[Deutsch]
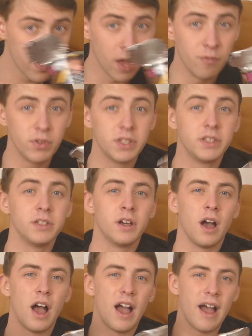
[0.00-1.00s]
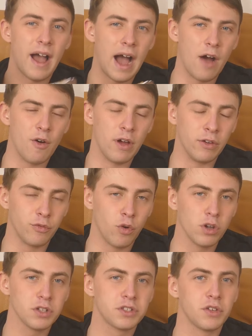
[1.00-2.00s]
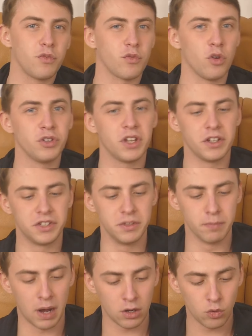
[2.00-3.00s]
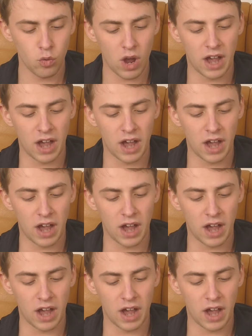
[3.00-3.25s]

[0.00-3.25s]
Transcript: haben wir hier an vorderster Front die Mango,